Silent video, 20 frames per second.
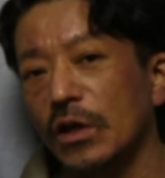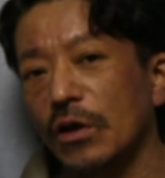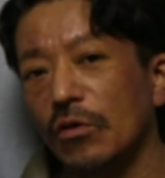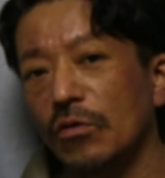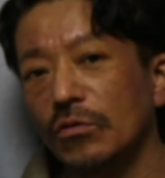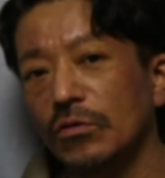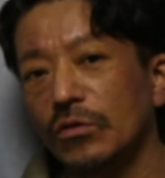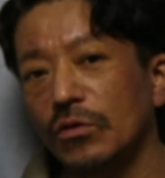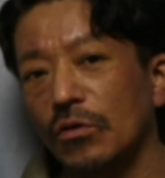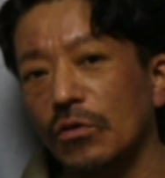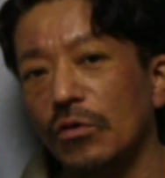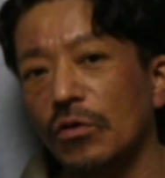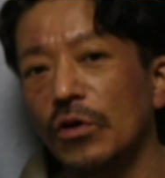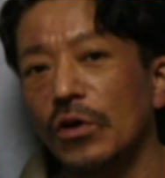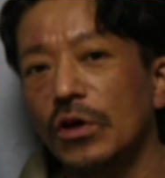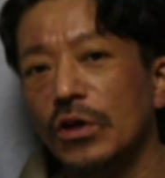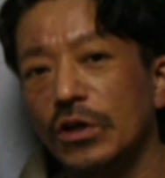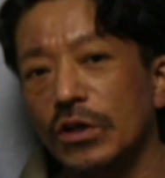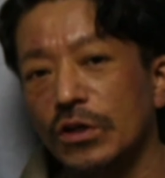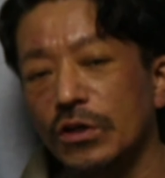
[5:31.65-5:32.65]
で、温度を
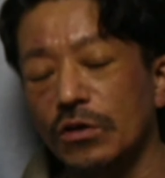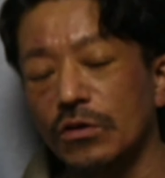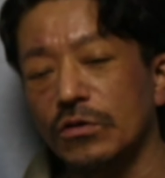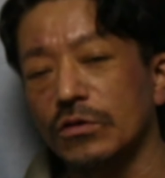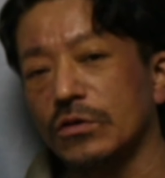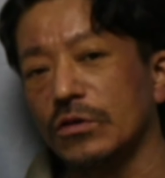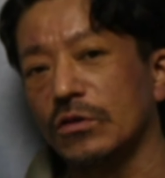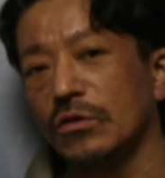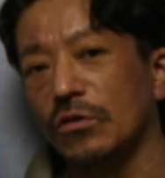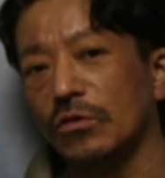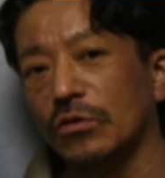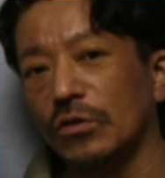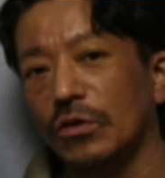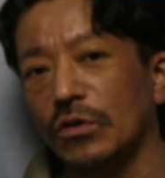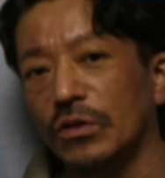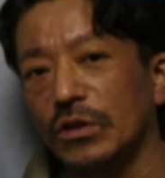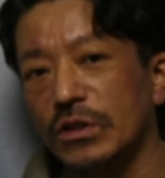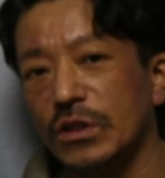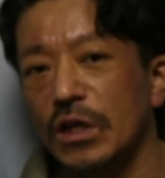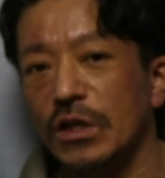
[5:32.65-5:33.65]
低くすること
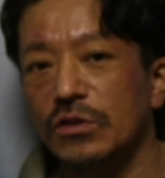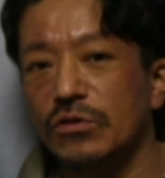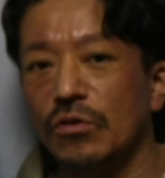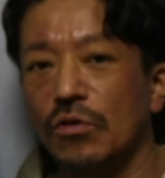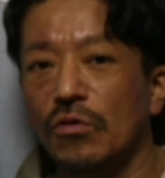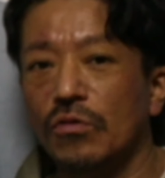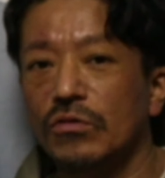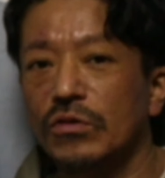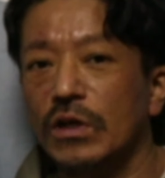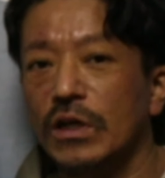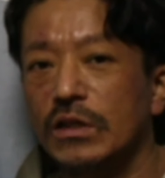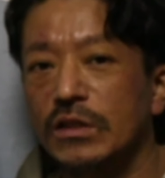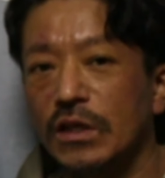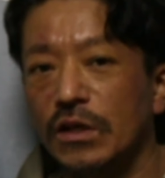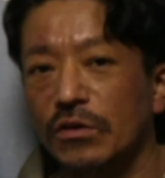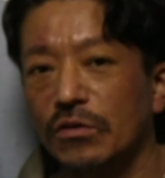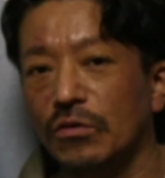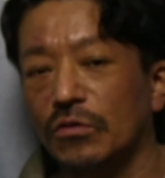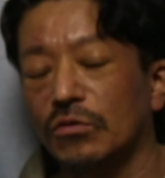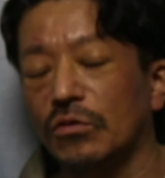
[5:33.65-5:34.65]
によって成長を遅ら
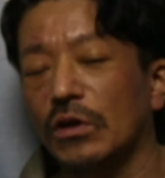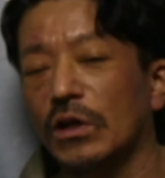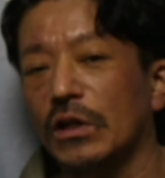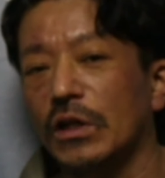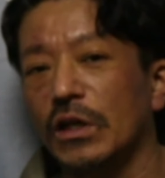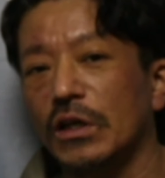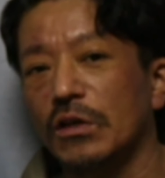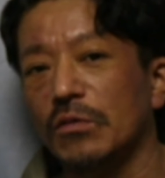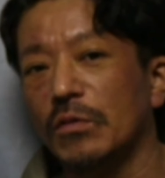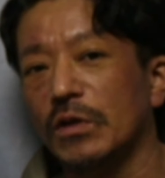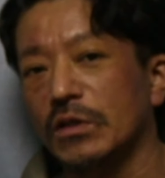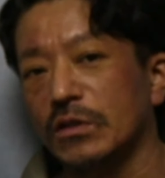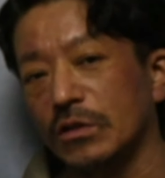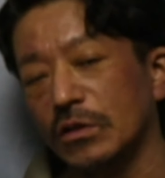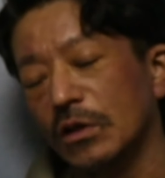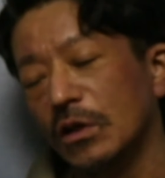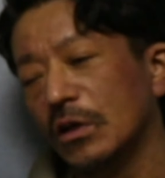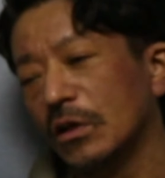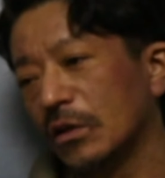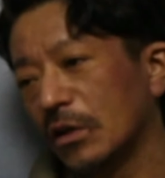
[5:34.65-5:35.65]
せることができます。